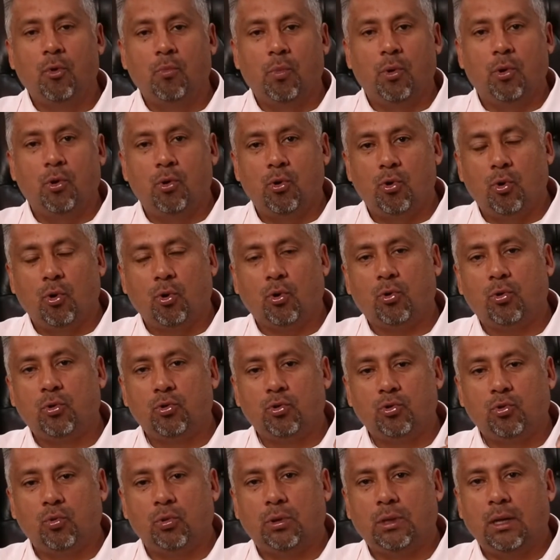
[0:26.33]
pero no
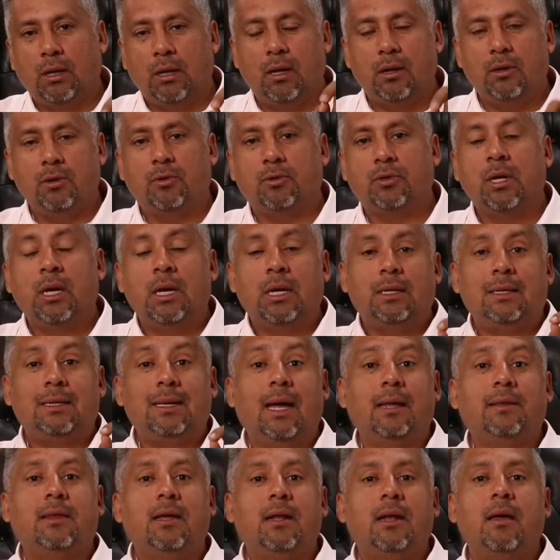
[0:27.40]
consultan a Dios.
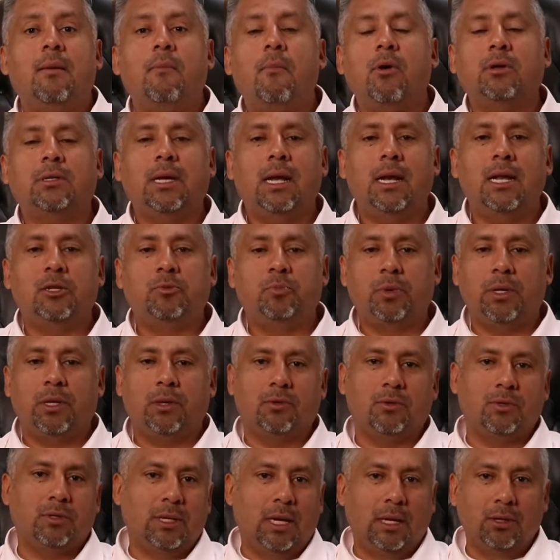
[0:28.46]
Ya tenemos al
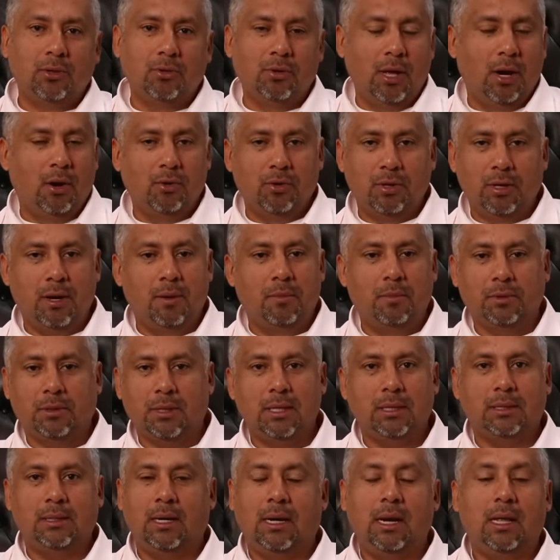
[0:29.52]
Espíritu Santo, ya no tenemos que
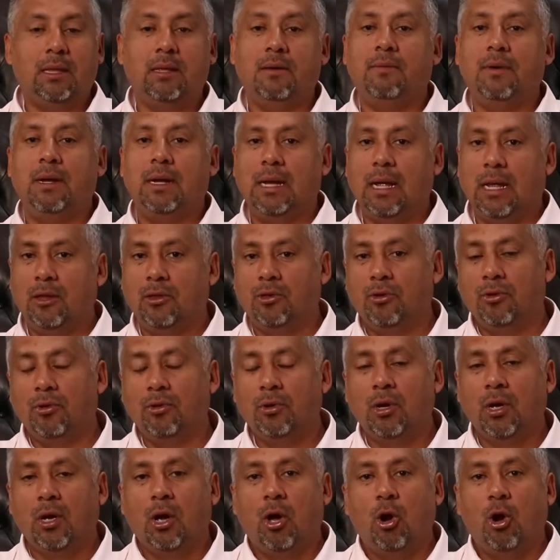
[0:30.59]
estar adivinando.